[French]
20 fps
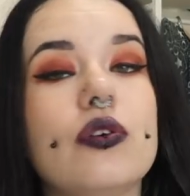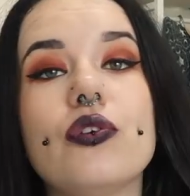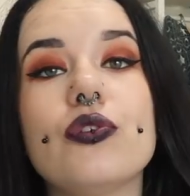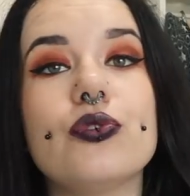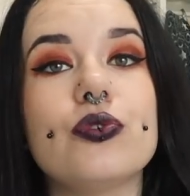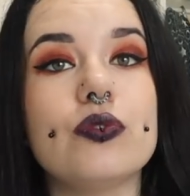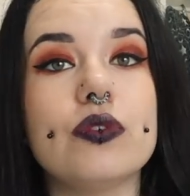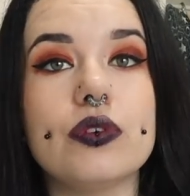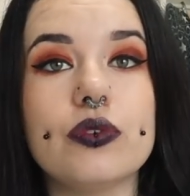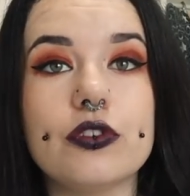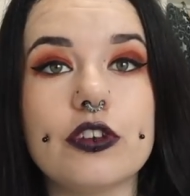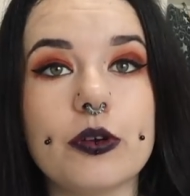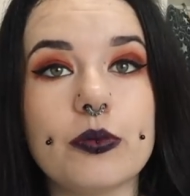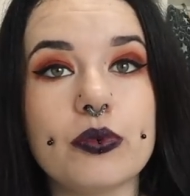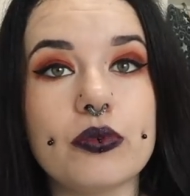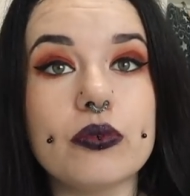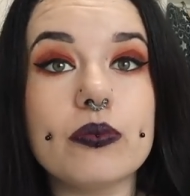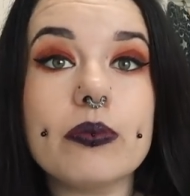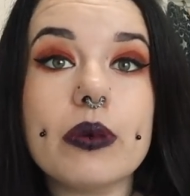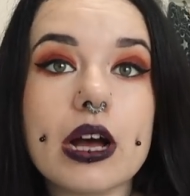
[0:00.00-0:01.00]
On trouvait au
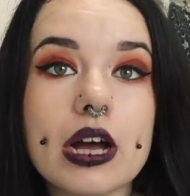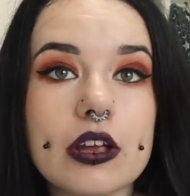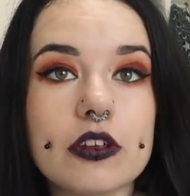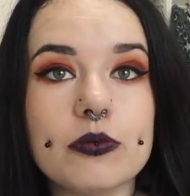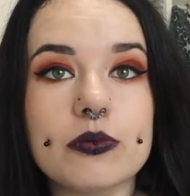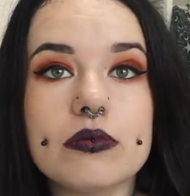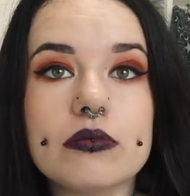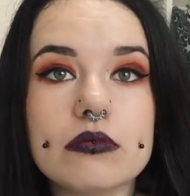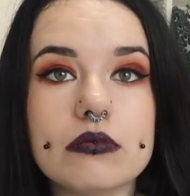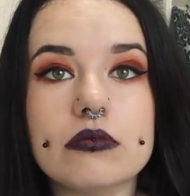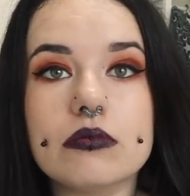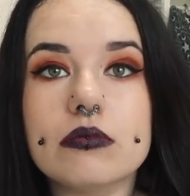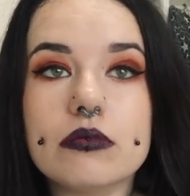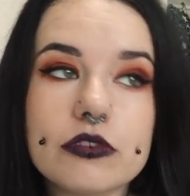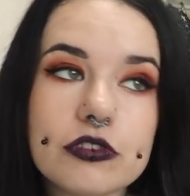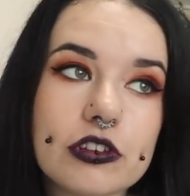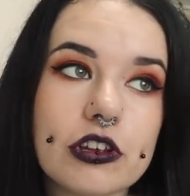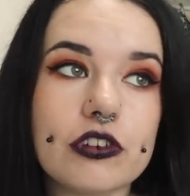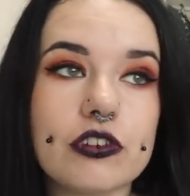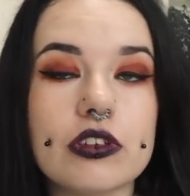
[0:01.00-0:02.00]
Japon, bah
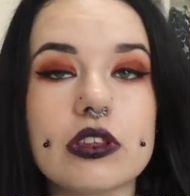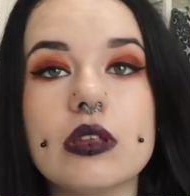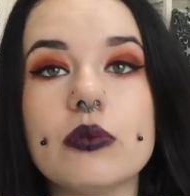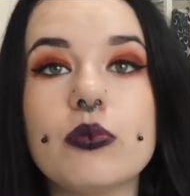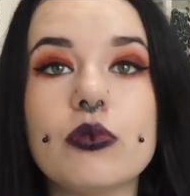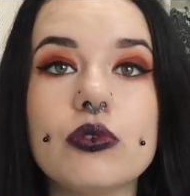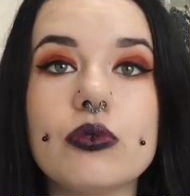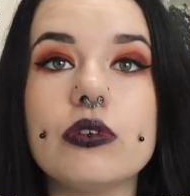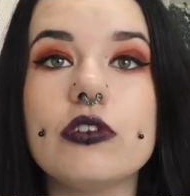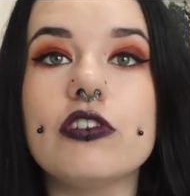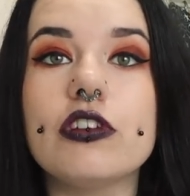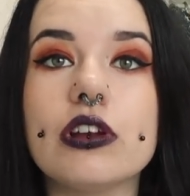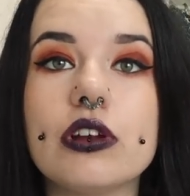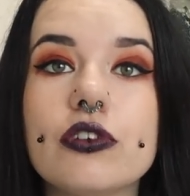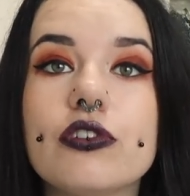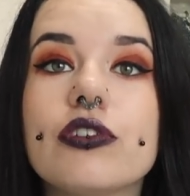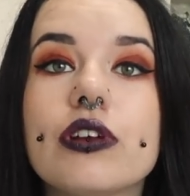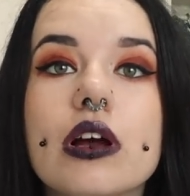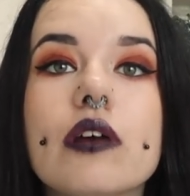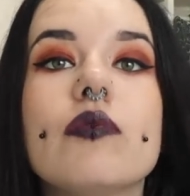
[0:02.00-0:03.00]
j'achète des produits chez
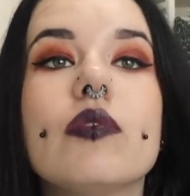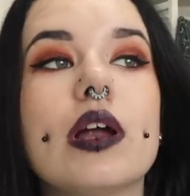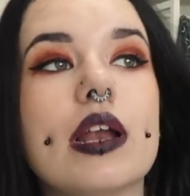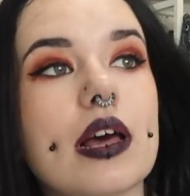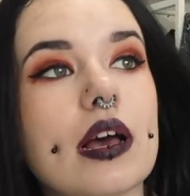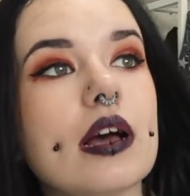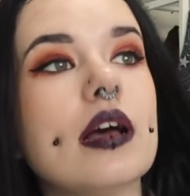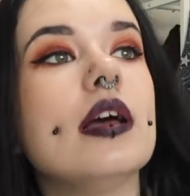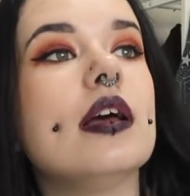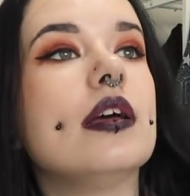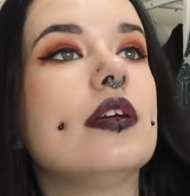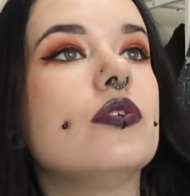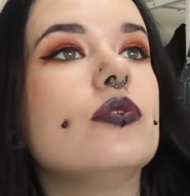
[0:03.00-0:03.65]
Lush, hein, voilà.